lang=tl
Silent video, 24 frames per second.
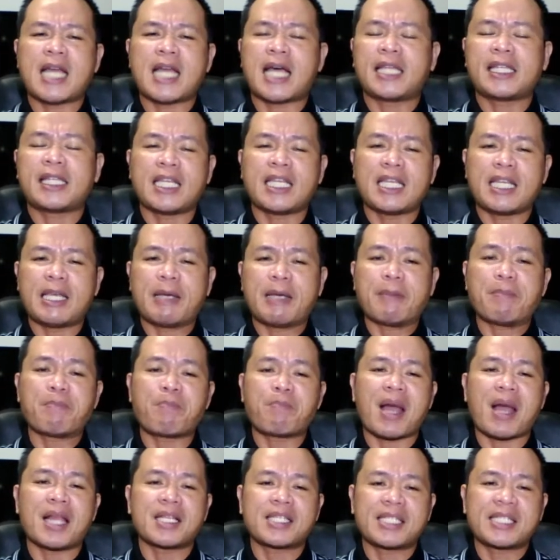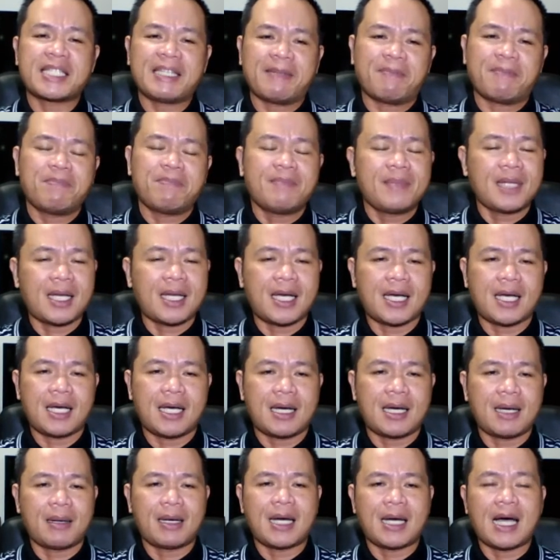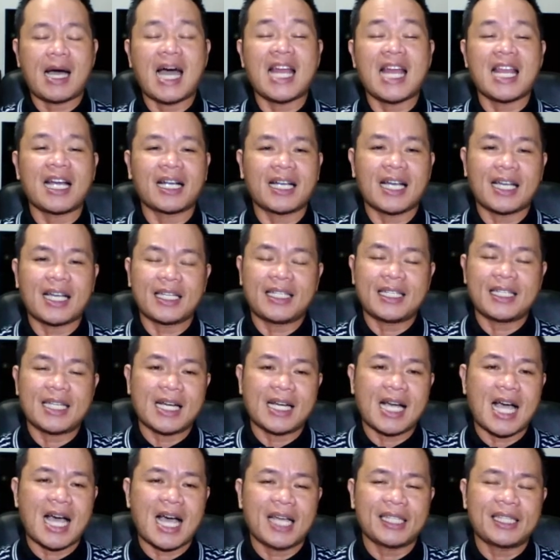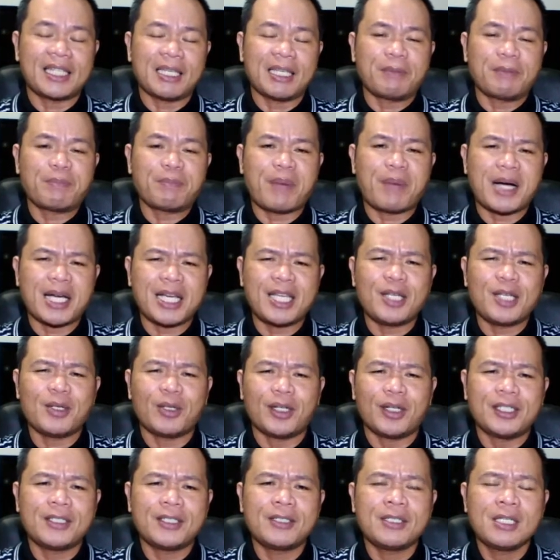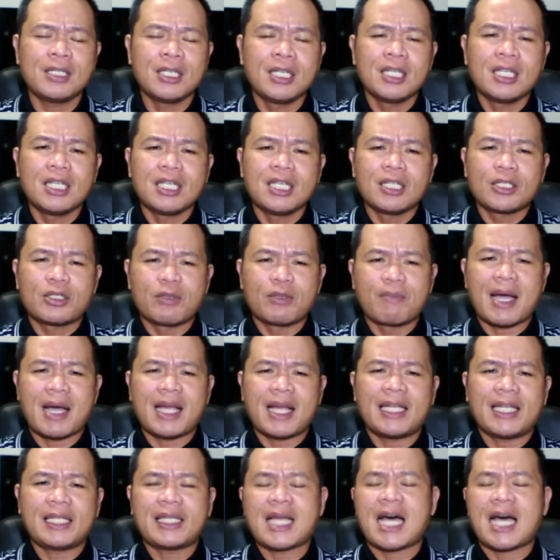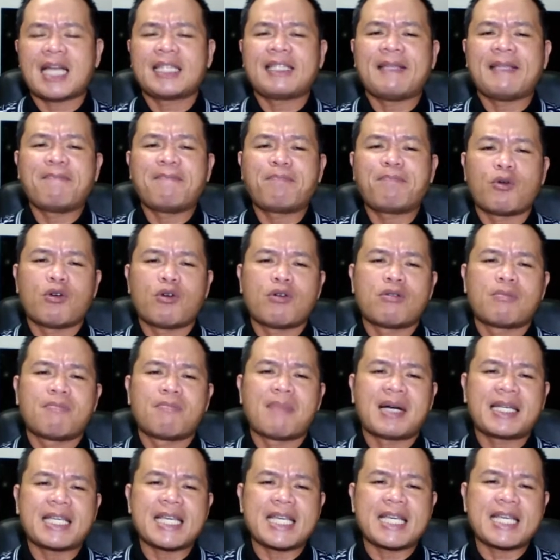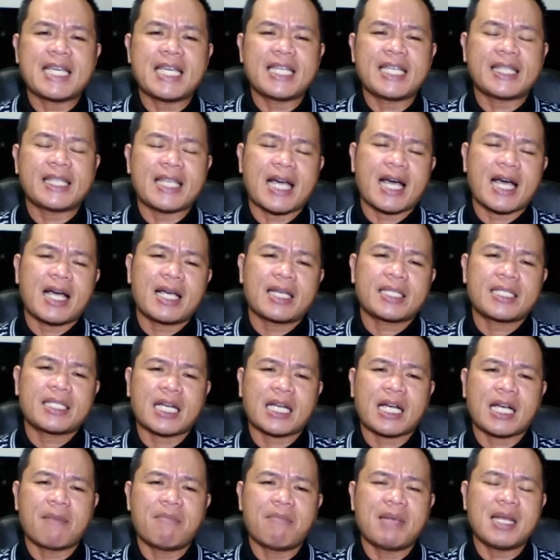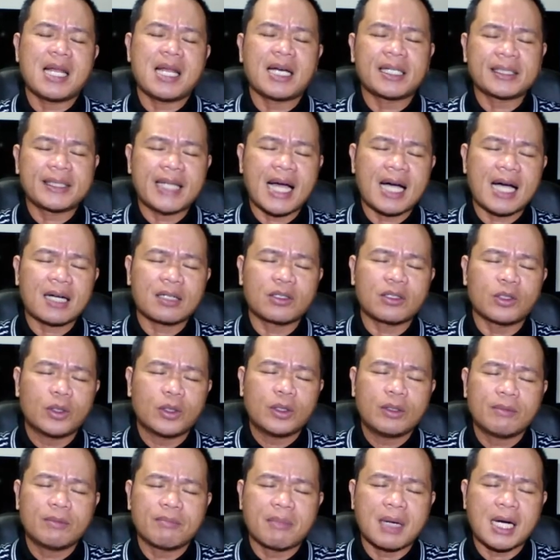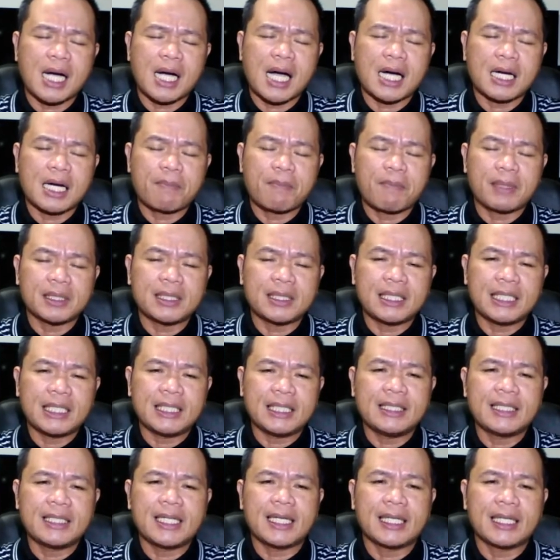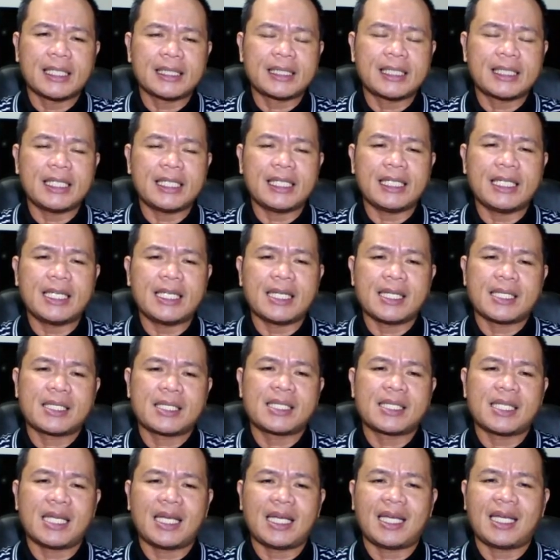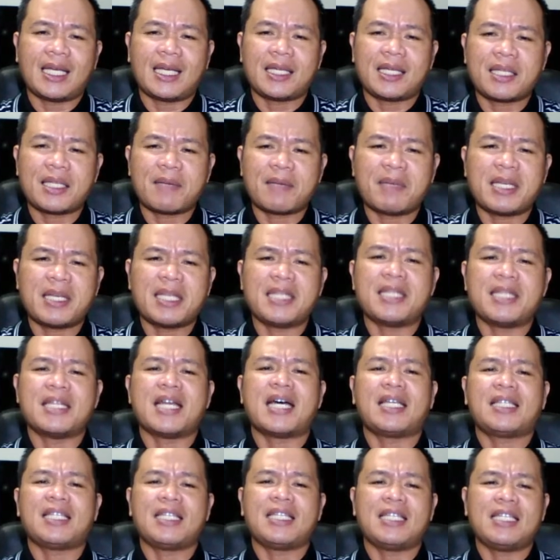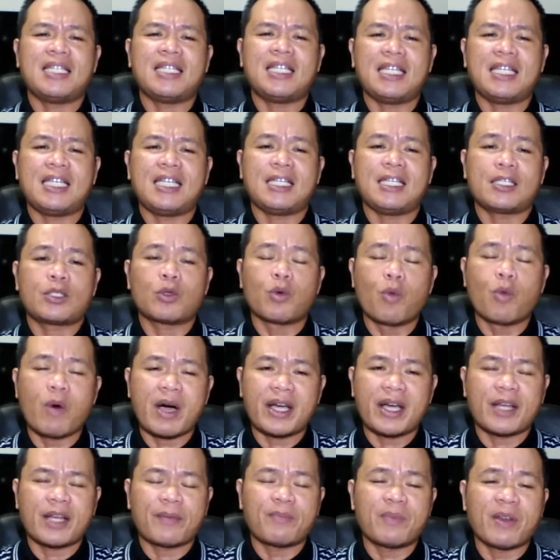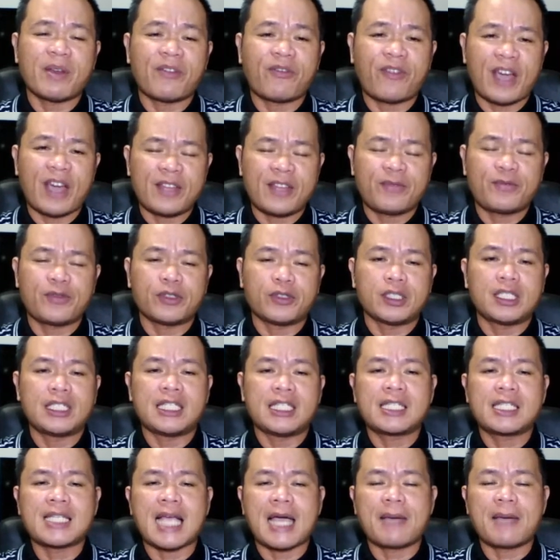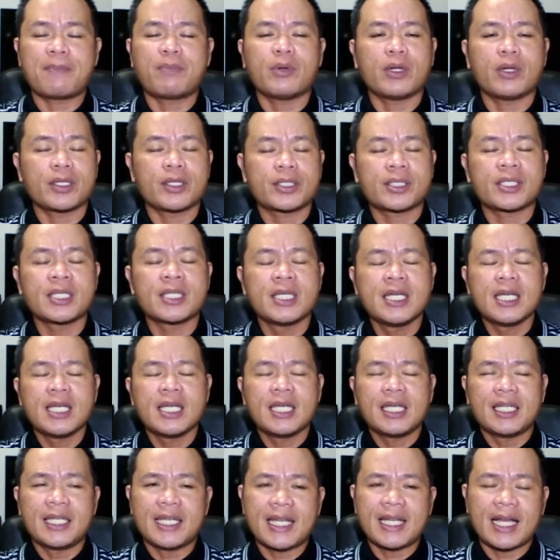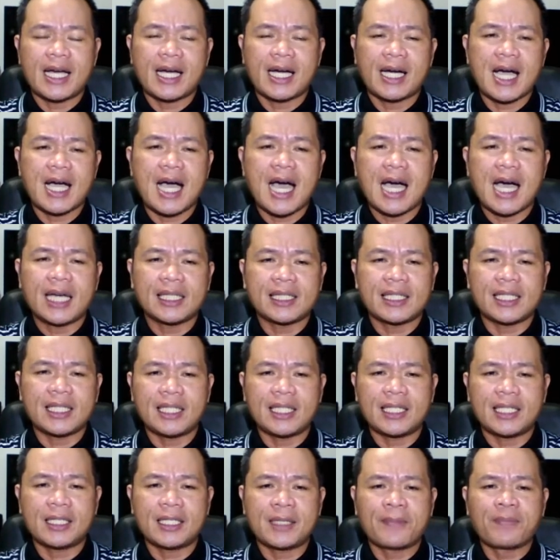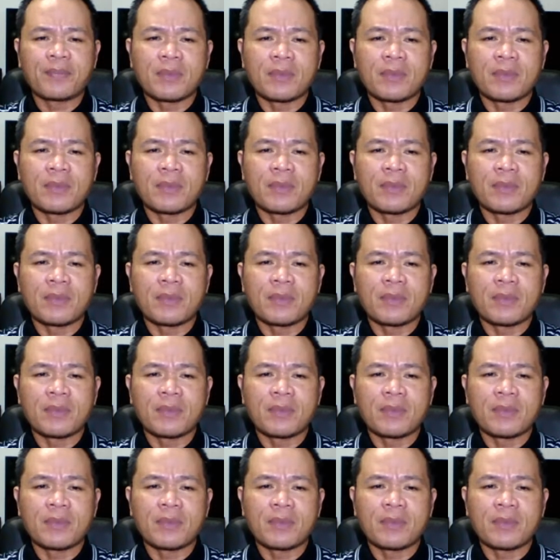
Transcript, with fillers: natin impulsive na alagad ng ating Panginoon subalit atin pong makikita sa kabilang dako mga kapatid that he is eh, sabihin natin he is one of the faithful disciples ng ating